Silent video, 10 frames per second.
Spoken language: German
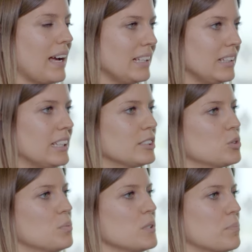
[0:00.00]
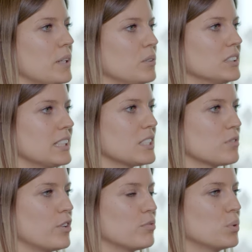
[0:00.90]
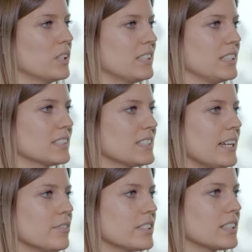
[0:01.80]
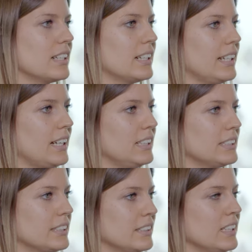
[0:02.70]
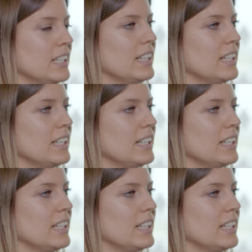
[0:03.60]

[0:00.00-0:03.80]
alle Azubis bei uns einen zwölfmonatigen Zeitvertrag erhalten.